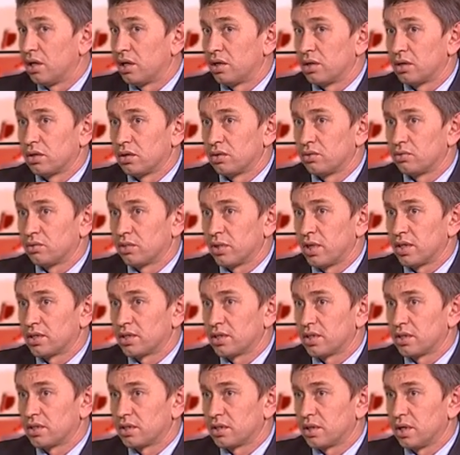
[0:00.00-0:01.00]
У
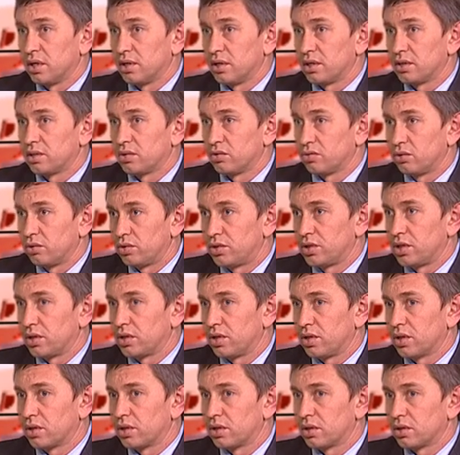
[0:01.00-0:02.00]
нас осталась
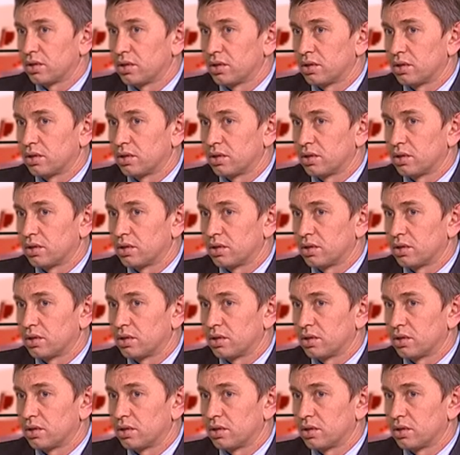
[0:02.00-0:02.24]
очередь